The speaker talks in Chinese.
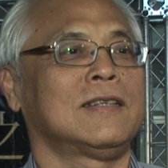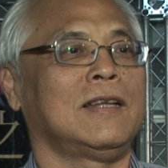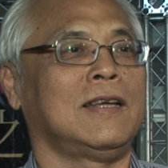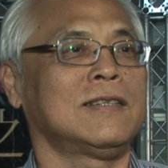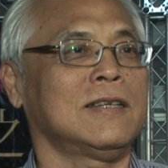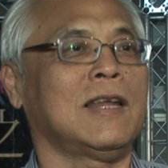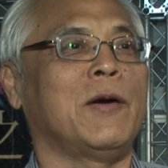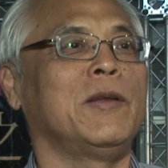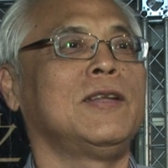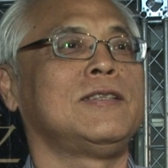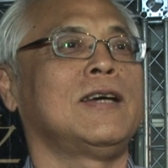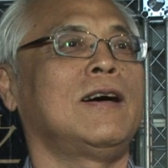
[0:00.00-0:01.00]
是也是台
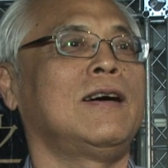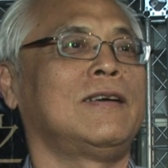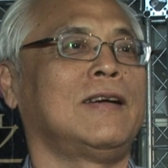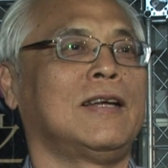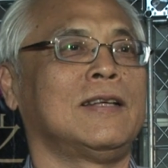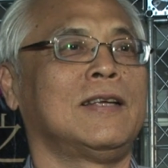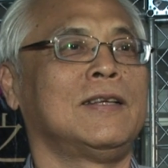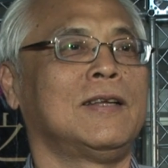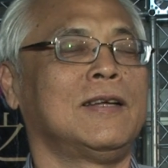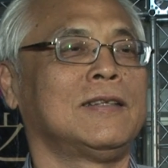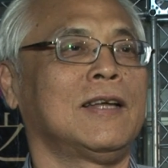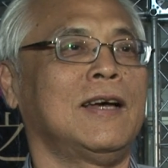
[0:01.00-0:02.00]
湾的骄傲了。
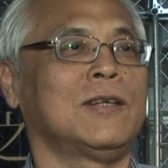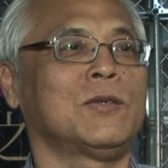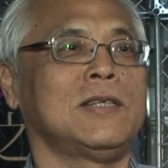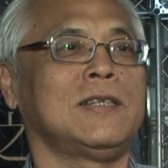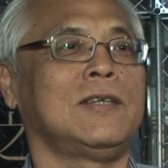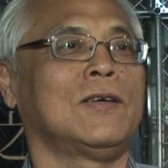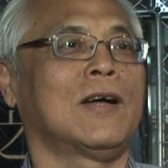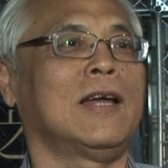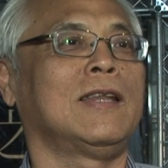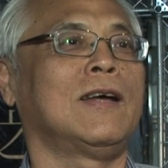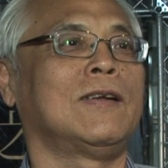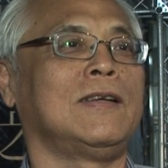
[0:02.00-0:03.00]
大家最近都
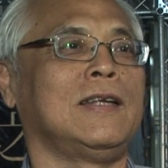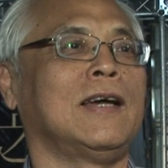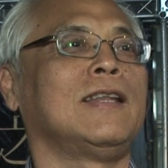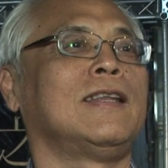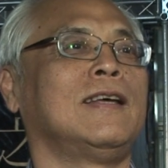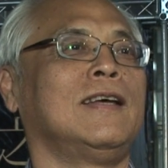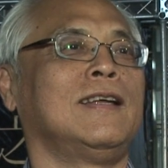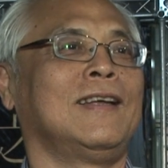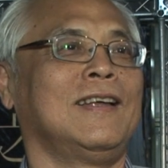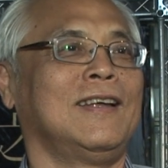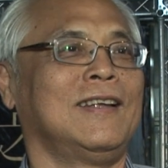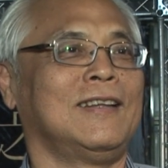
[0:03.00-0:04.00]
看到李安的
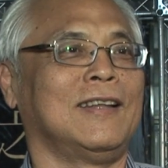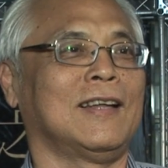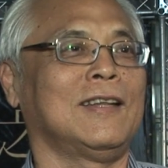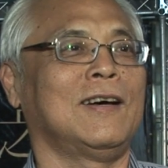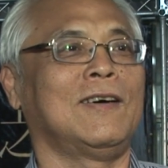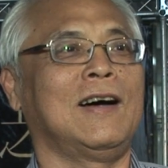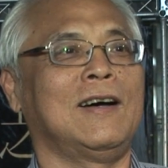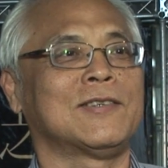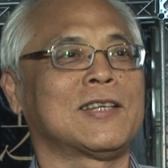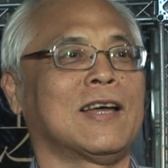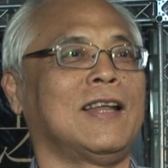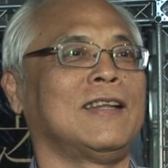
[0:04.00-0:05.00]
拿到奥
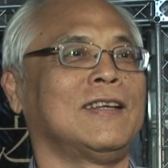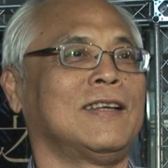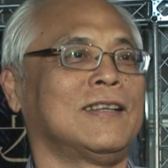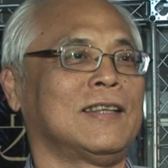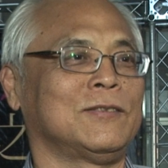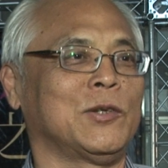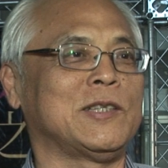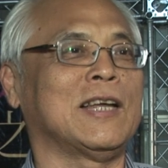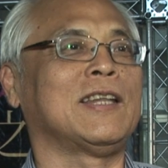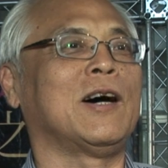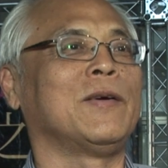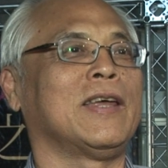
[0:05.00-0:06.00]
斯卡的最佳
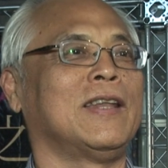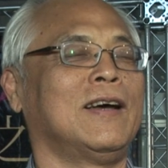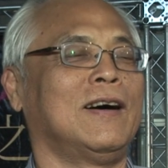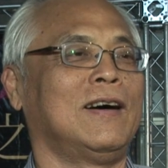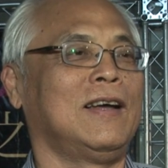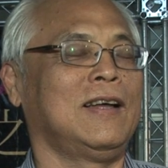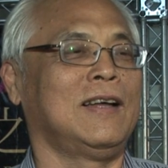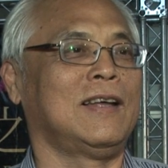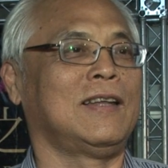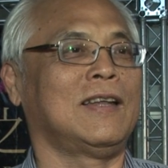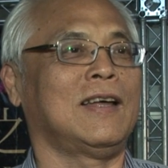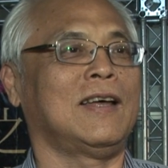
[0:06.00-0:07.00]
导演哈，
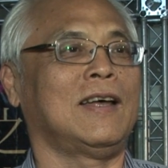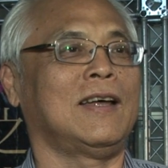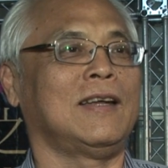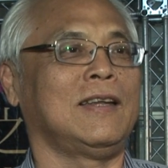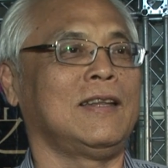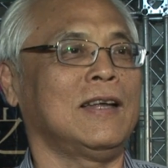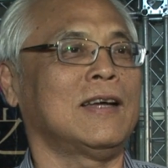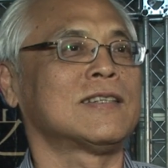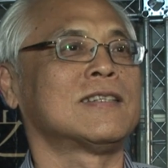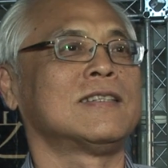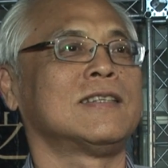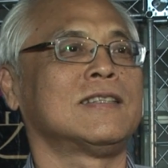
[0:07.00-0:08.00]
那林大
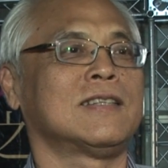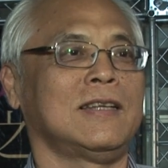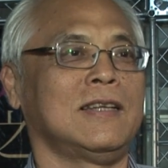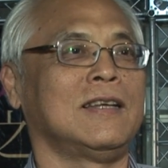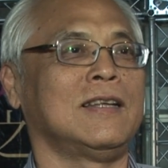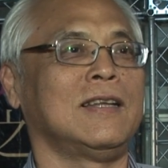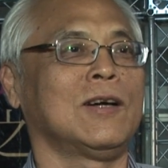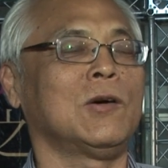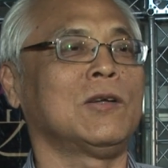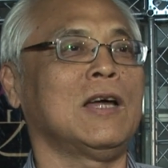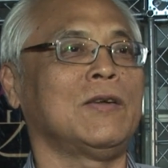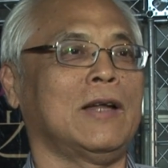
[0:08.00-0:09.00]
师真的能
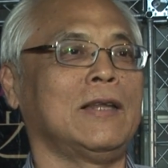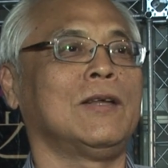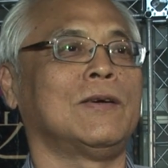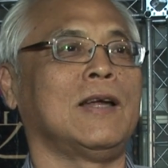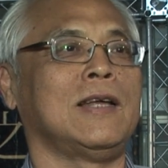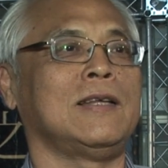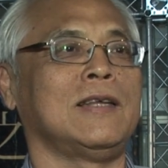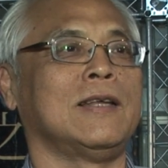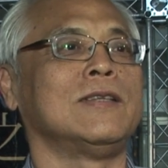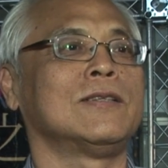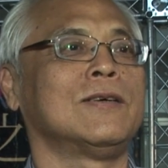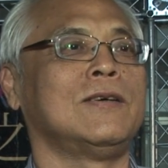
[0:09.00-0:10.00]
够到南投来
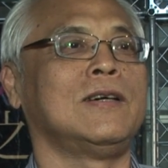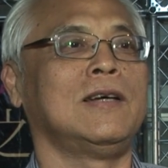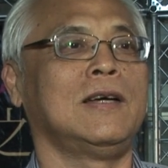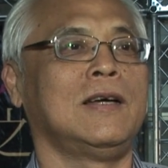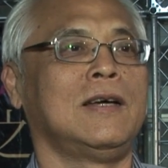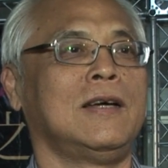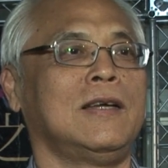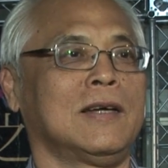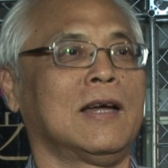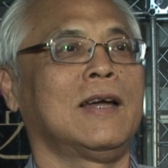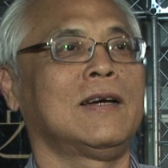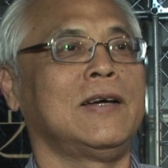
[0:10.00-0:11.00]
演奏，
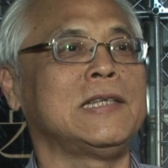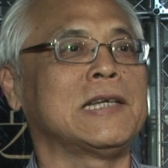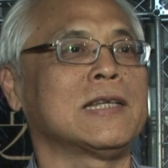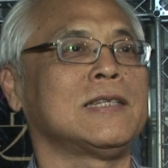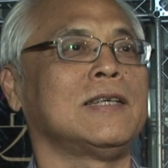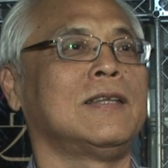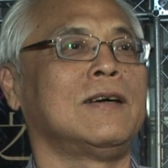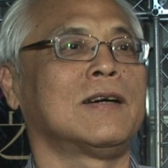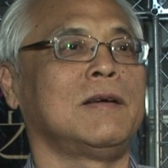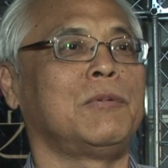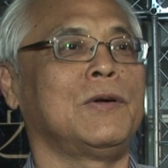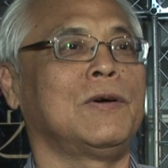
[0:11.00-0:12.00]
应该各位乡亲哈
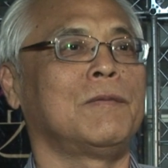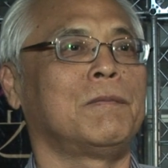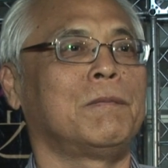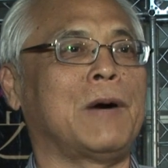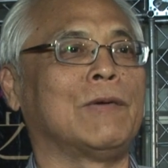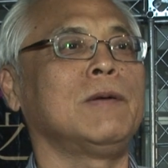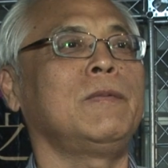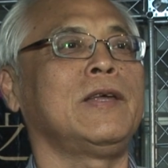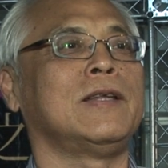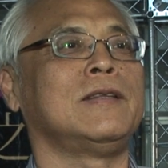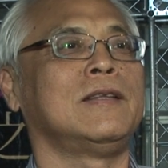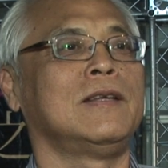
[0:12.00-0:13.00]
可以不用跑那么
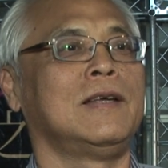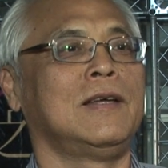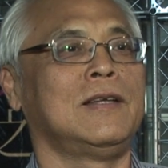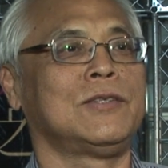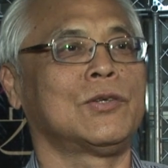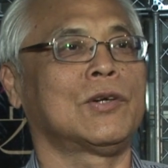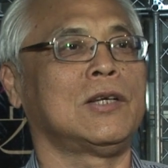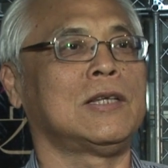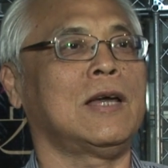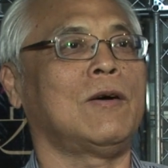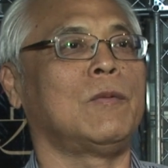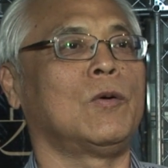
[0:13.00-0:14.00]
远，就可以
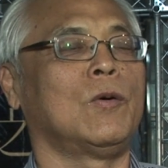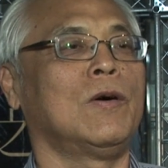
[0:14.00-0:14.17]
在我们